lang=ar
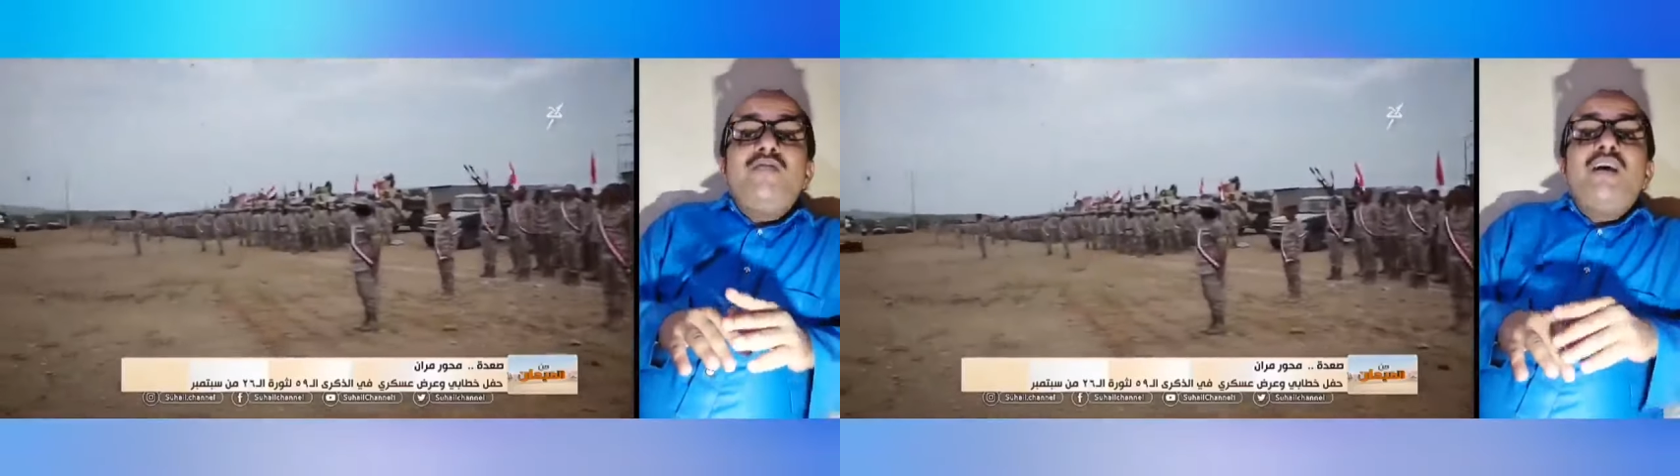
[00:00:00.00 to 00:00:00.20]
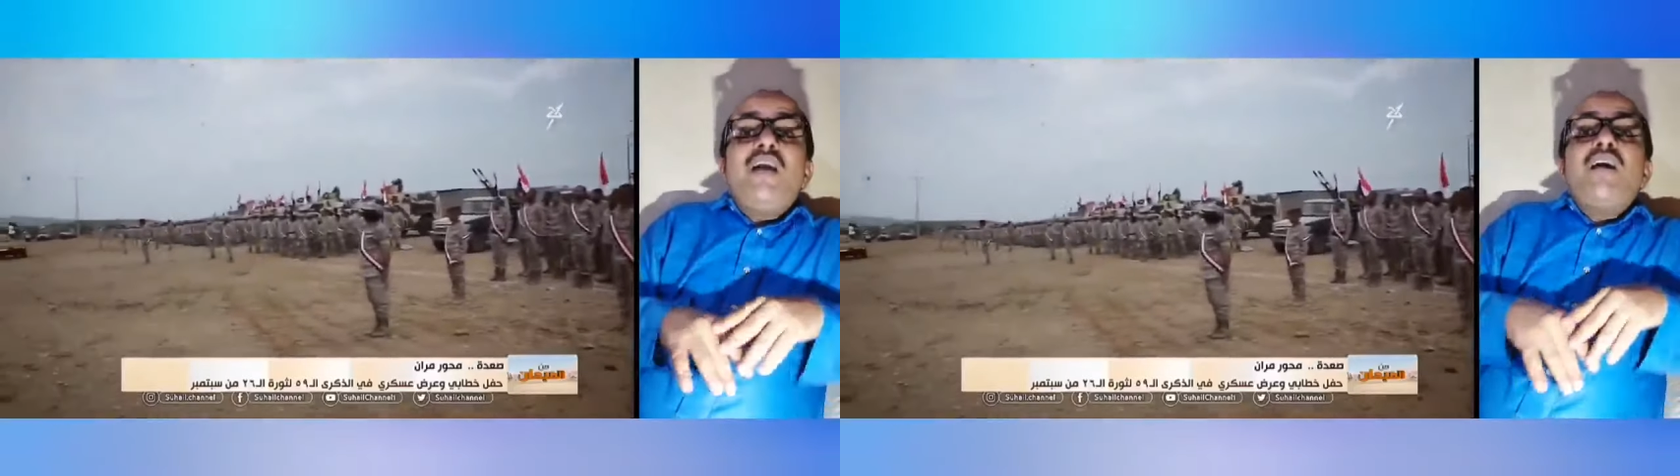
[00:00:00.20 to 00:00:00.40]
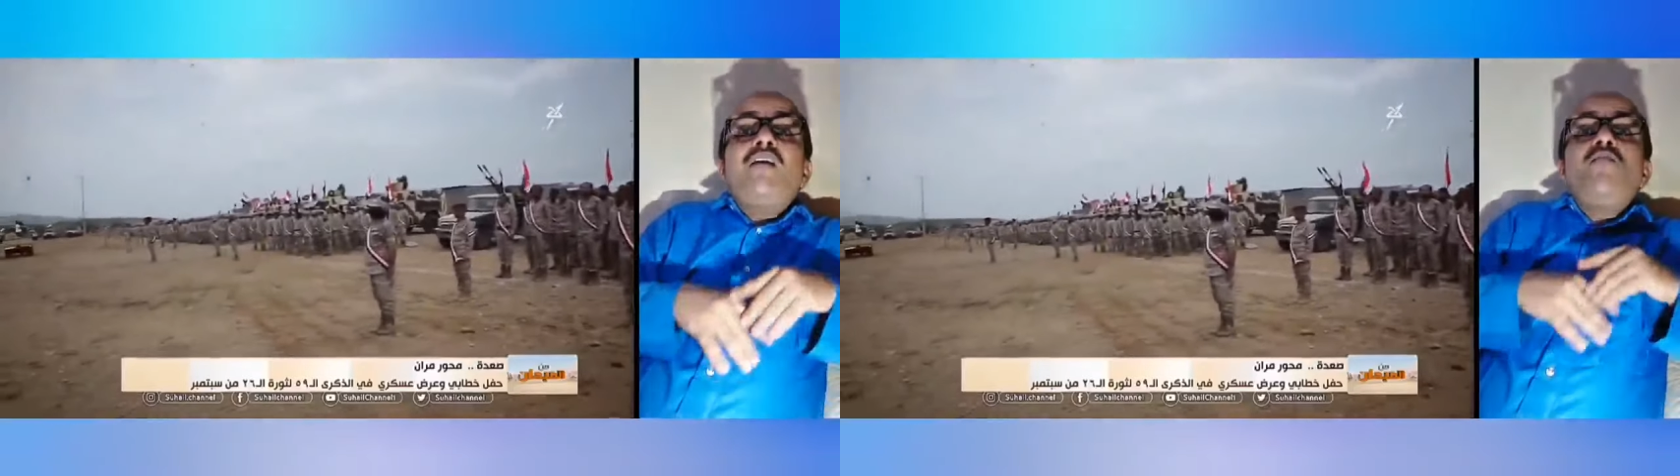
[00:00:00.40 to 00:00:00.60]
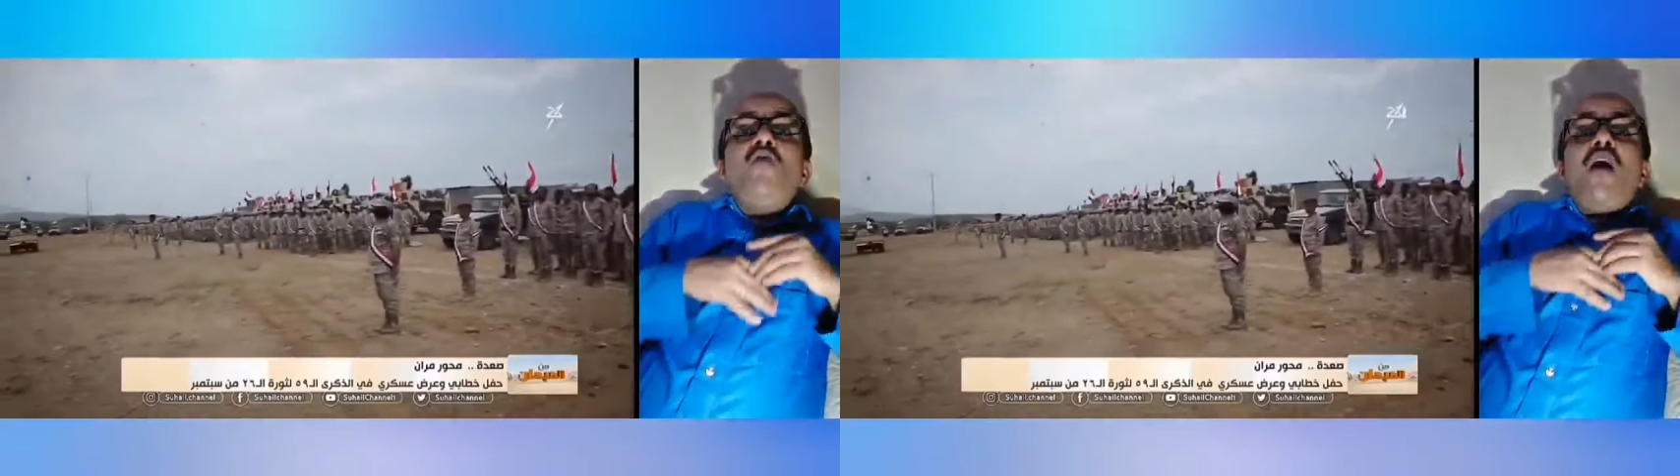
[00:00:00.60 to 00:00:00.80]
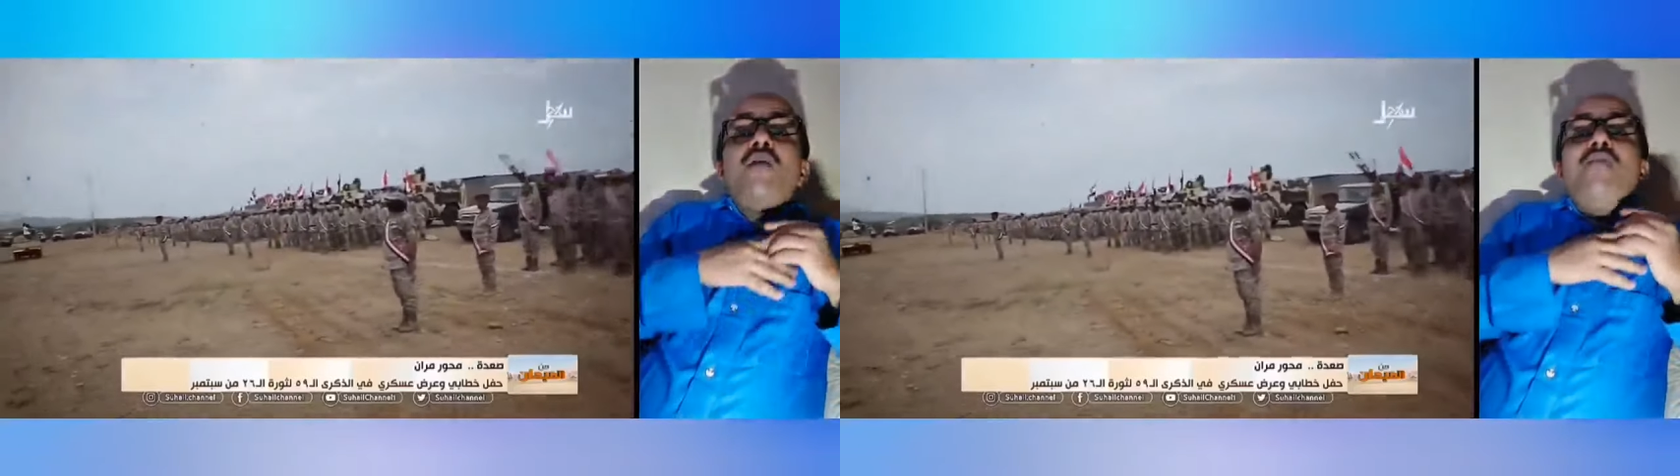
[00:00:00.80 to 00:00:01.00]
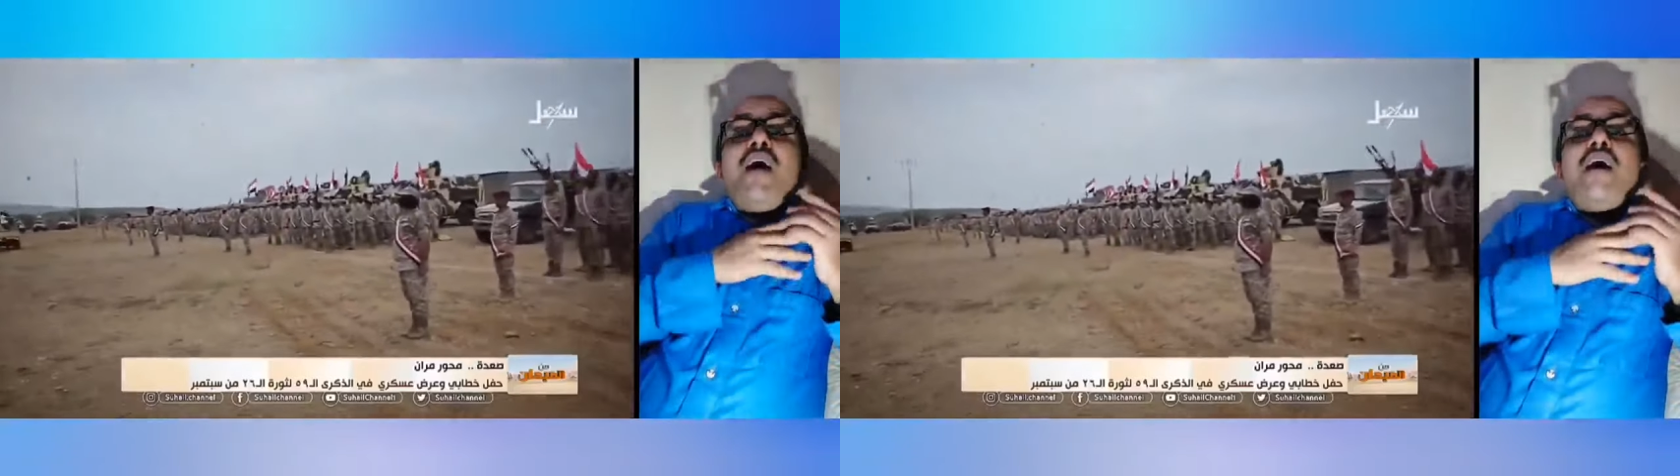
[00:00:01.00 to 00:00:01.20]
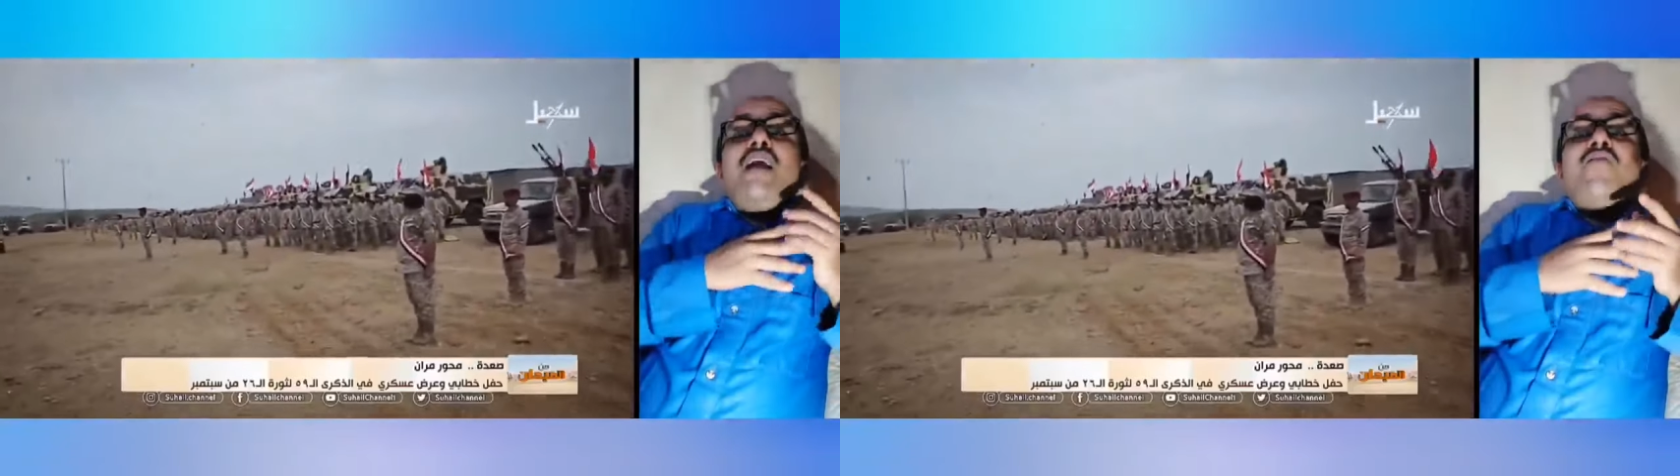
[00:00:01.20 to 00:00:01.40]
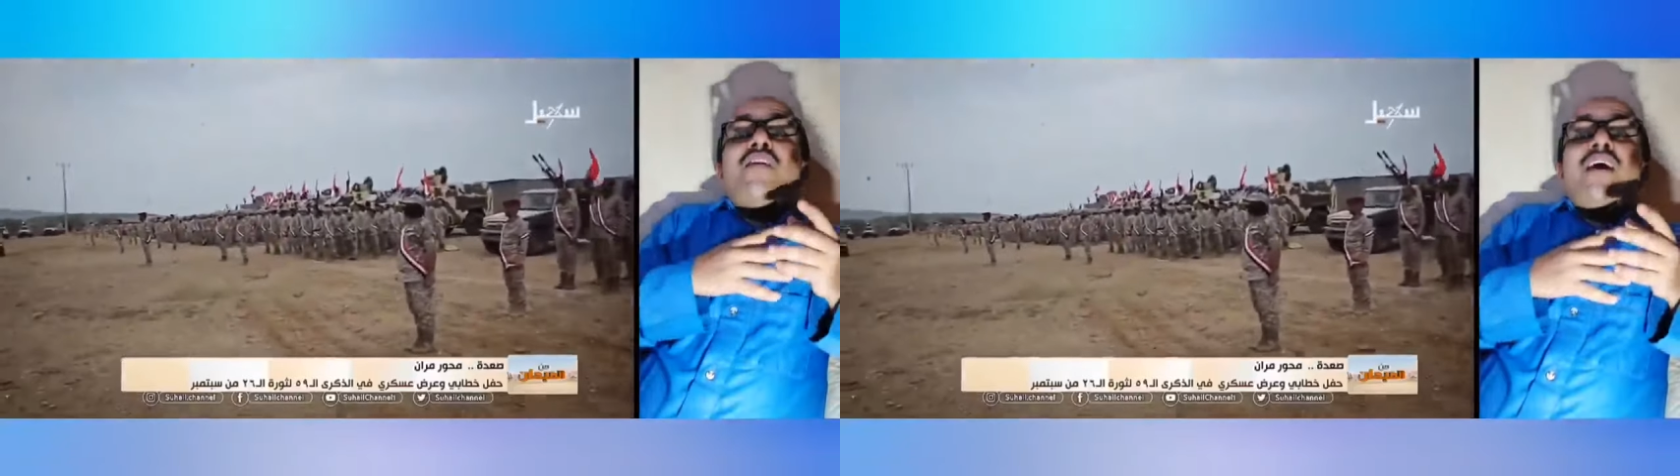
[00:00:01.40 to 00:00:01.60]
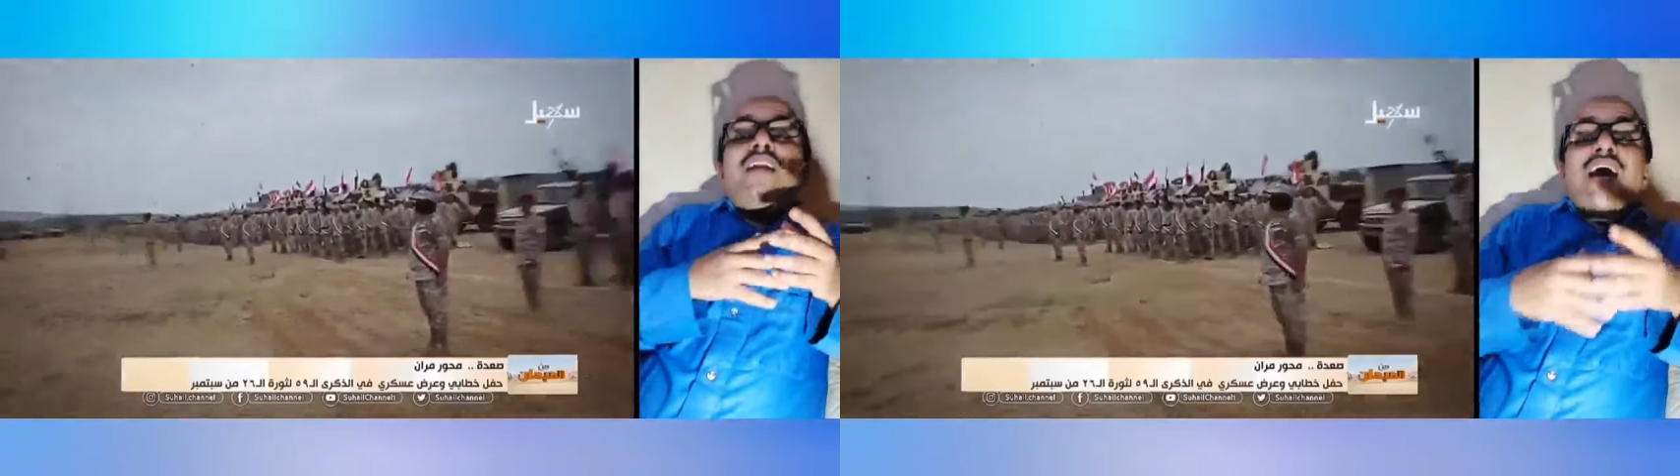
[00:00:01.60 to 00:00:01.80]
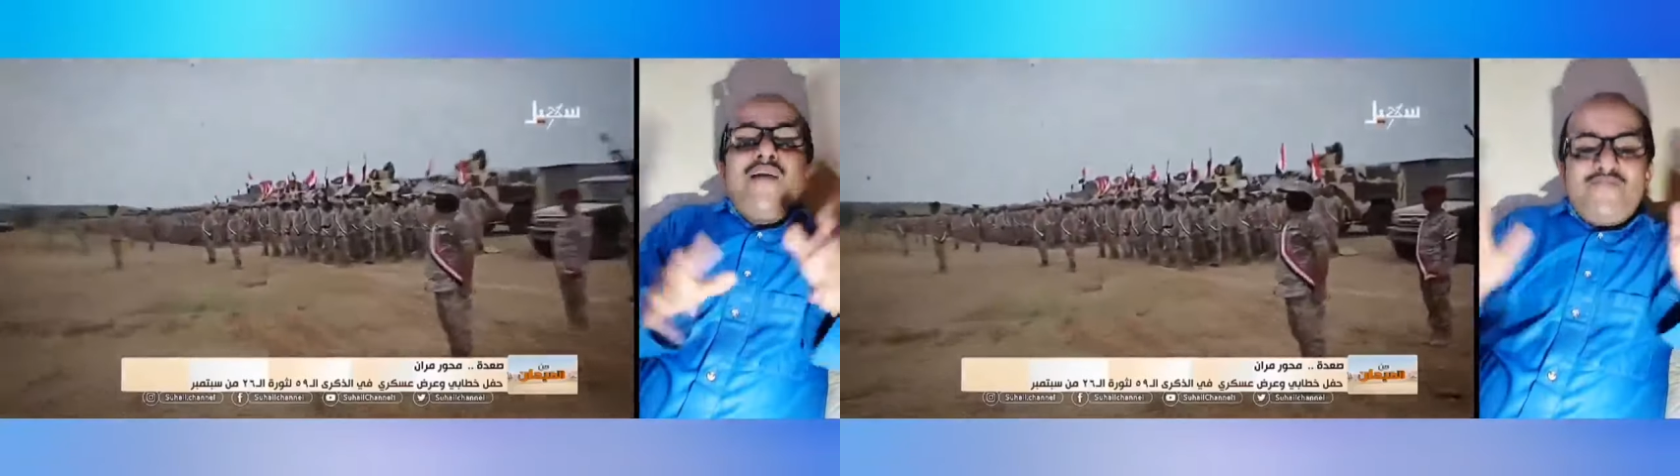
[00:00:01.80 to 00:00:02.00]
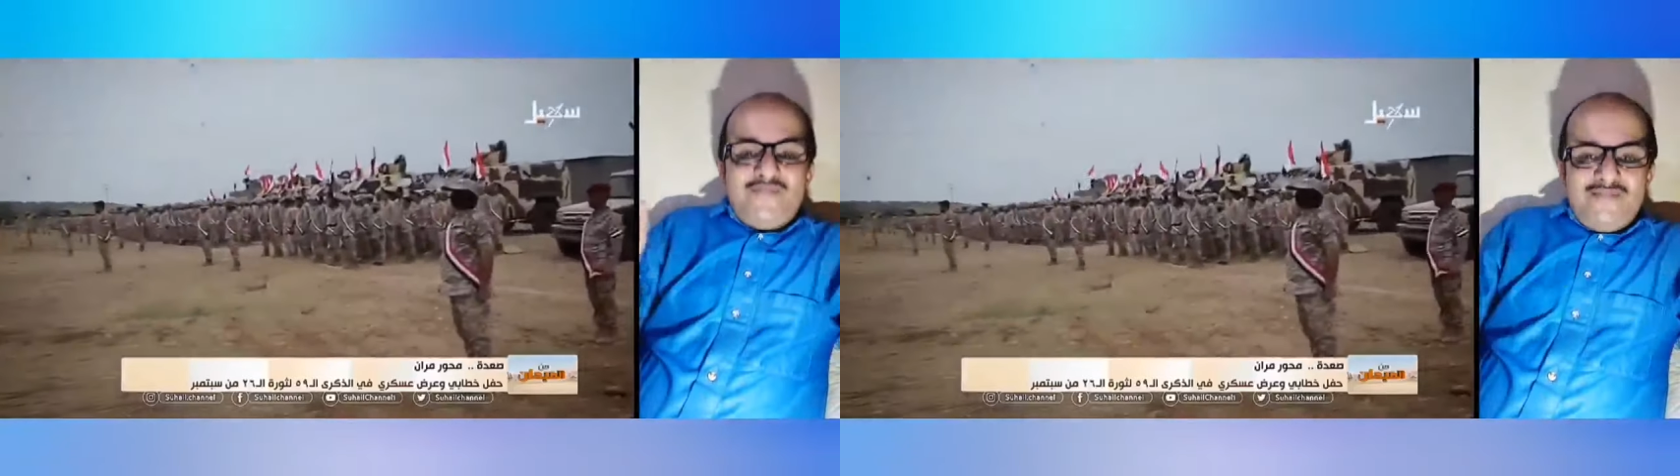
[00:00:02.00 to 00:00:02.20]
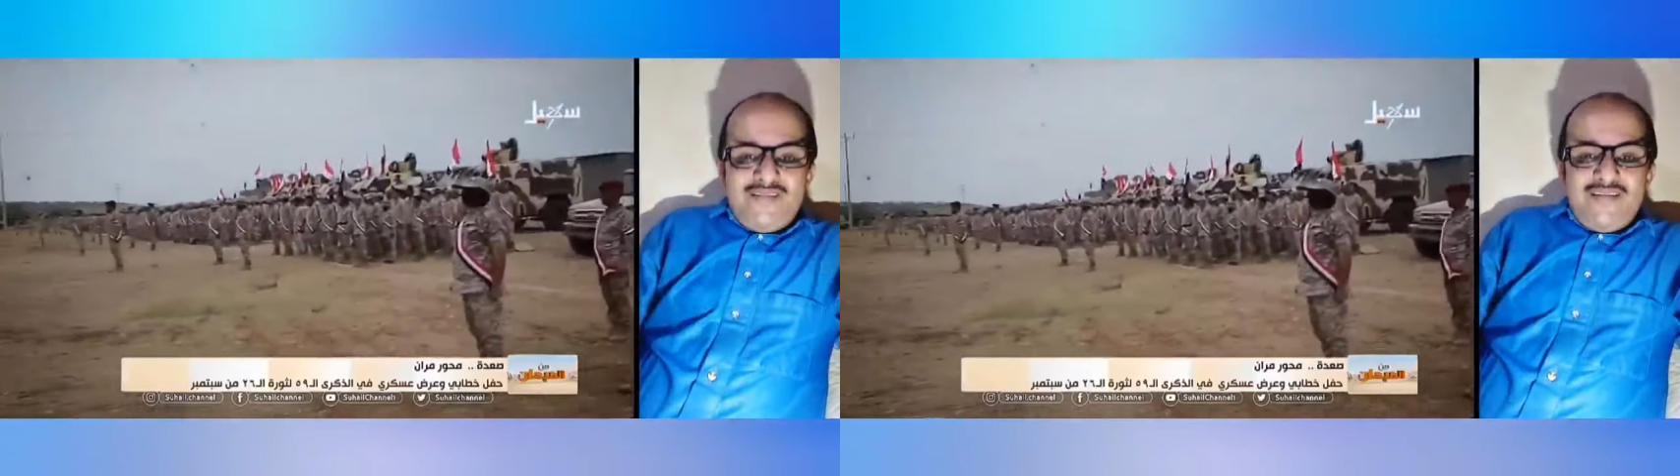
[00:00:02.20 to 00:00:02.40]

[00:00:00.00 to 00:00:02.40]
تلغموها بآلاف الألغام